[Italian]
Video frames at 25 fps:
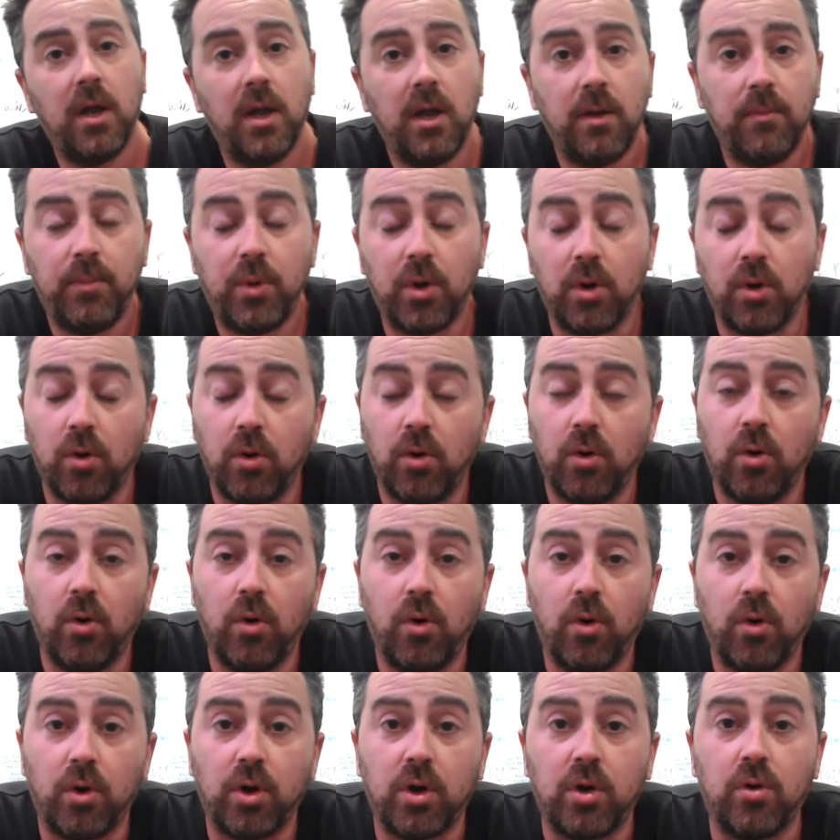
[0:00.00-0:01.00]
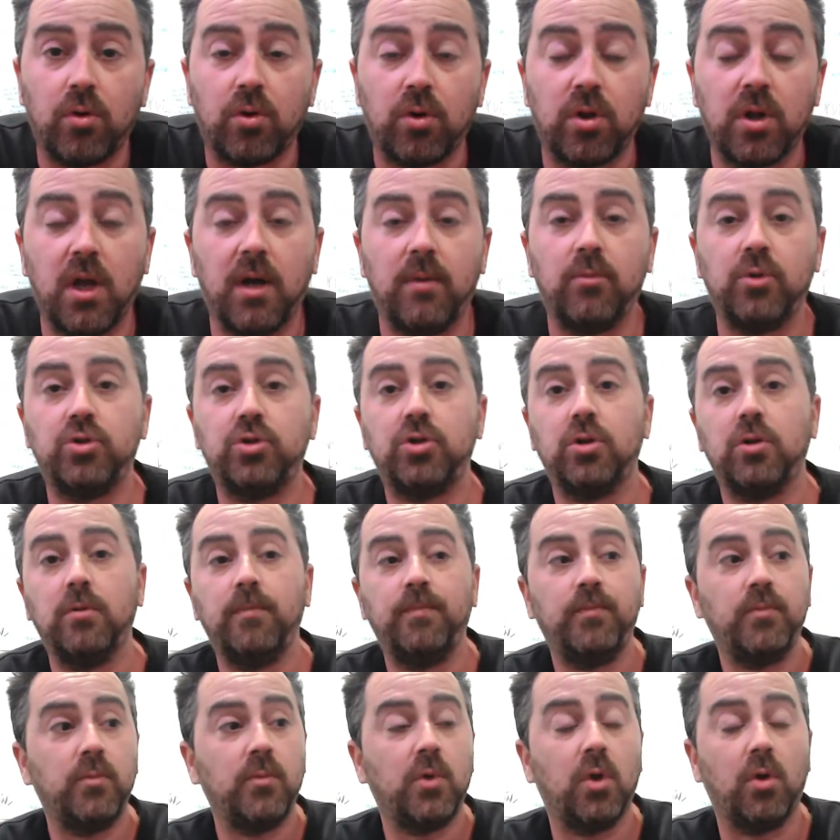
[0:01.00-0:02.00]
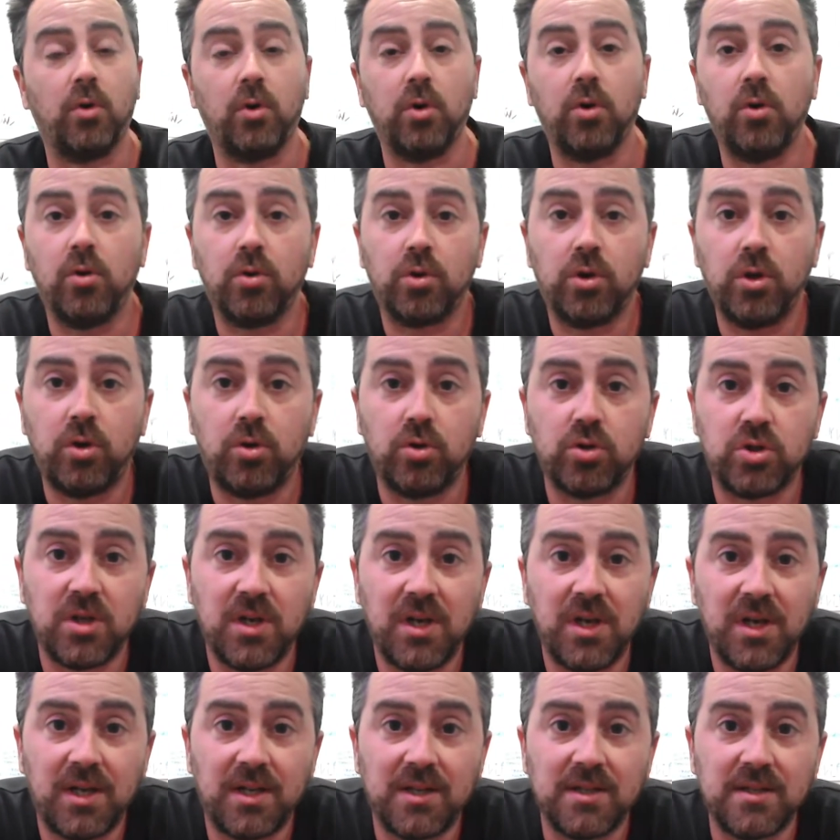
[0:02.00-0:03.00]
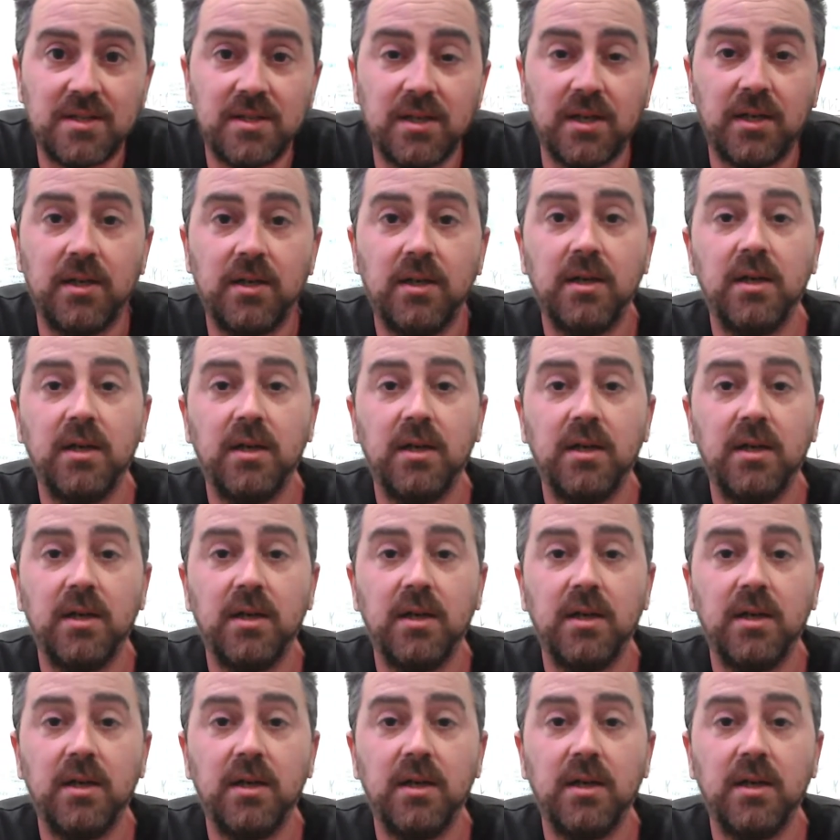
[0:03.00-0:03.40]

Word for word: Però ricordiamocelo, tu ricordi cos'è l'ansia?